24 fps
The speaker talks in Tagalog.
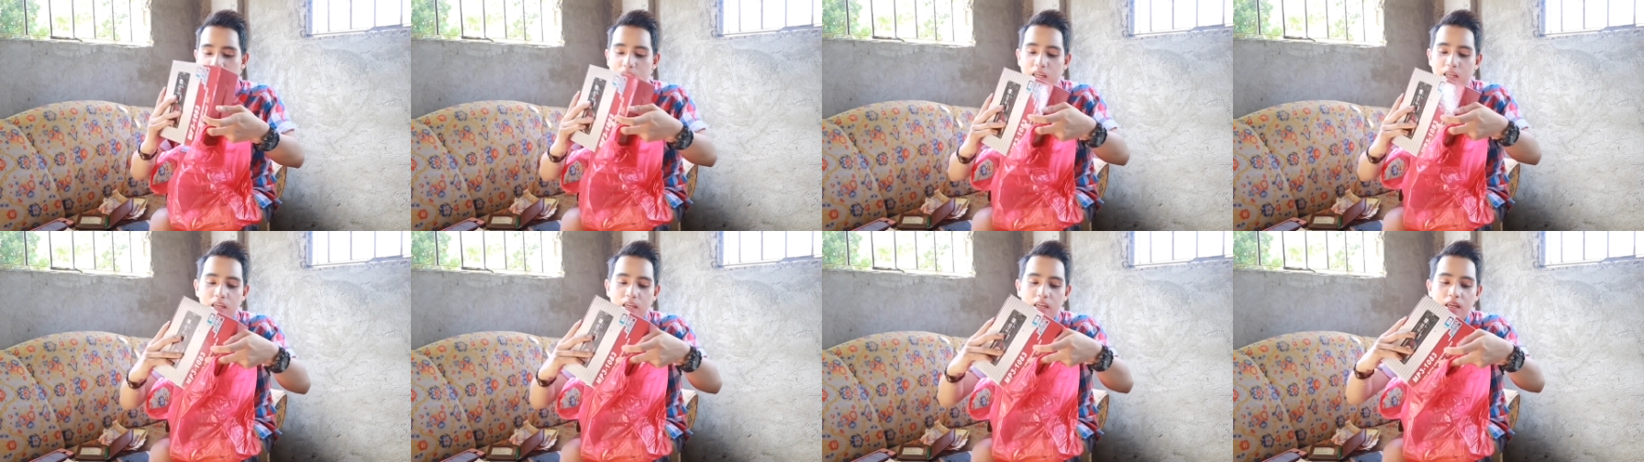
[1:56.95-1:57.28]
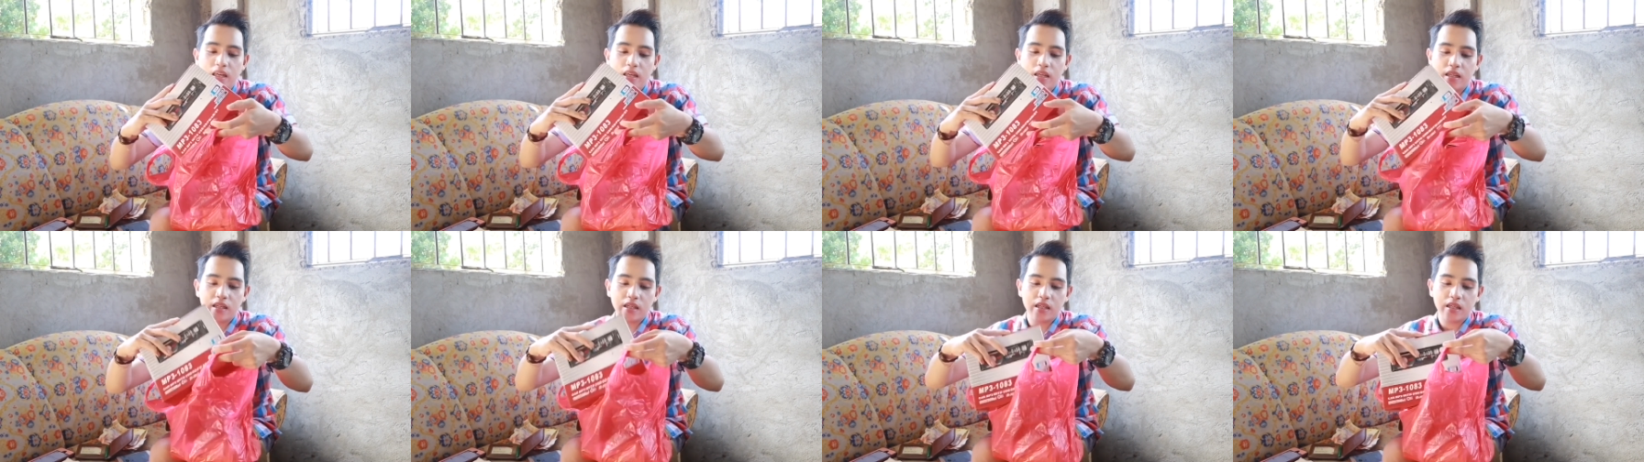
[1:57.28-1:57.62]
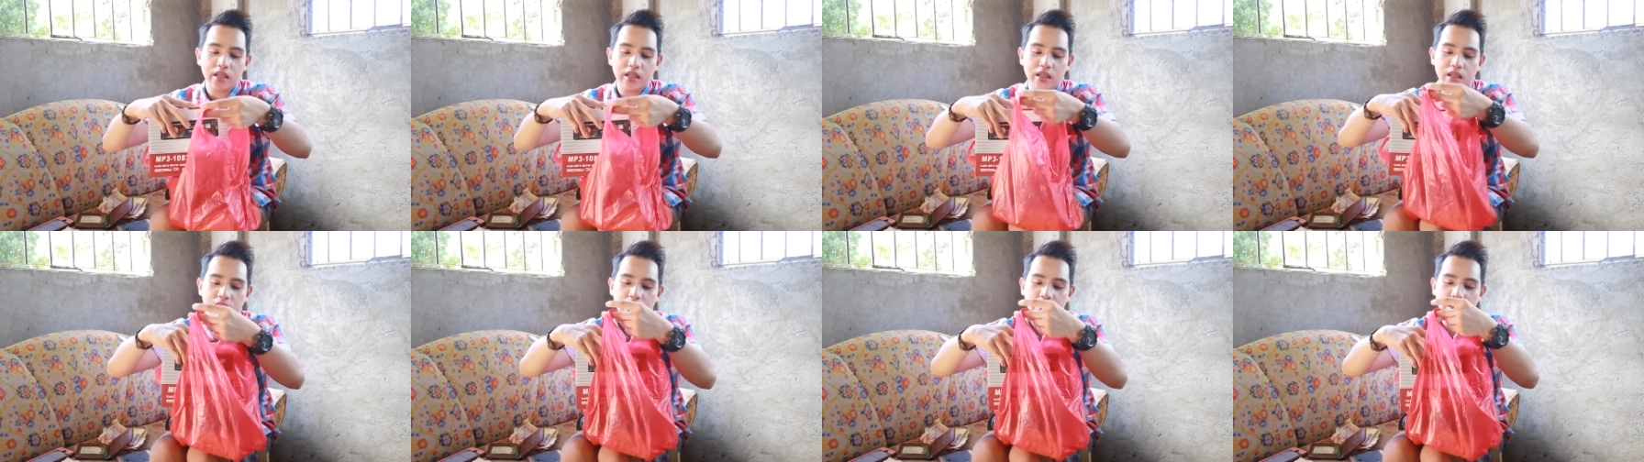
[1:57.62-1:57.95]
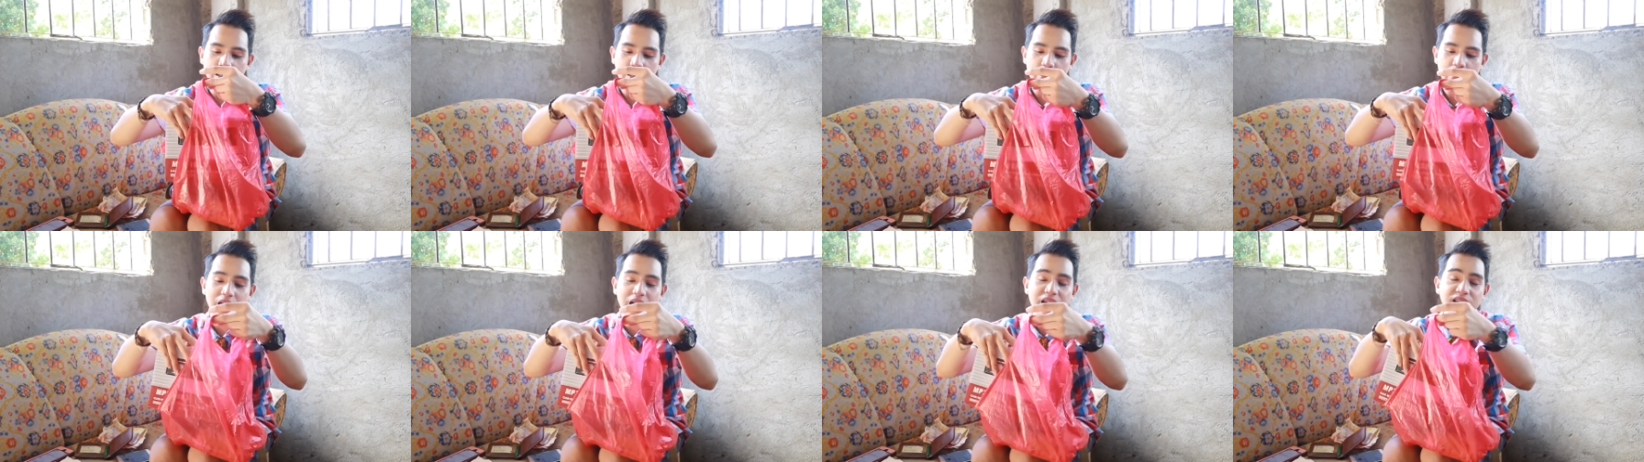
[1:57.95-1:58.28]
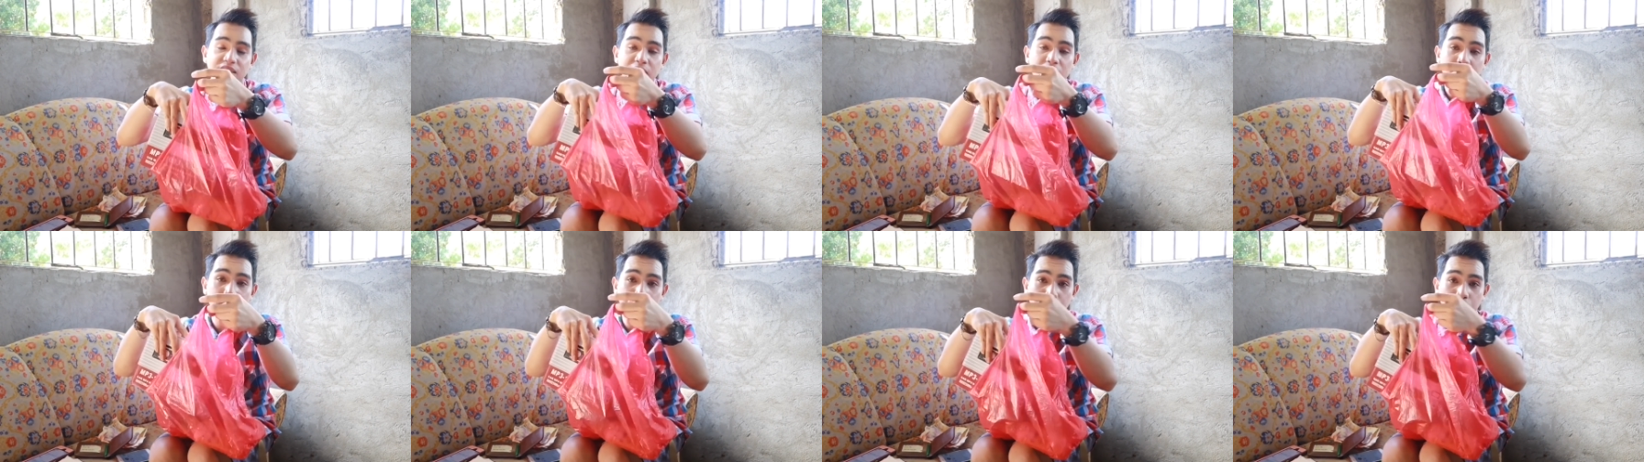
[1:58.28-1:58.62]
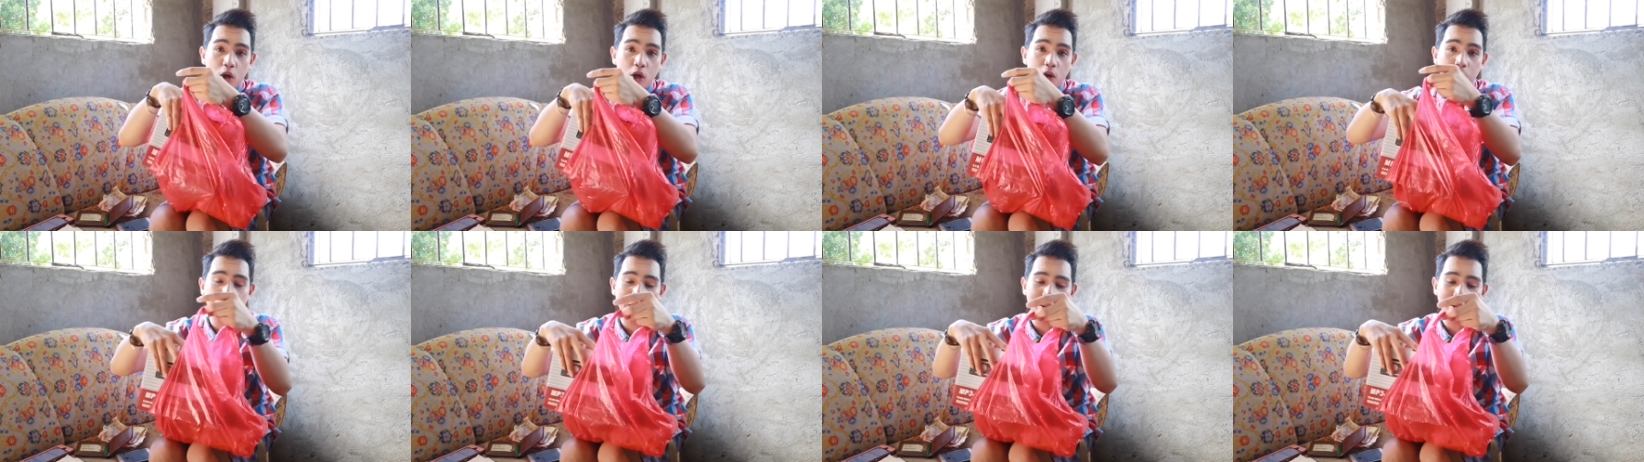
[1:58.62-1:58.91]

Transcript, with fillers: i-assemble.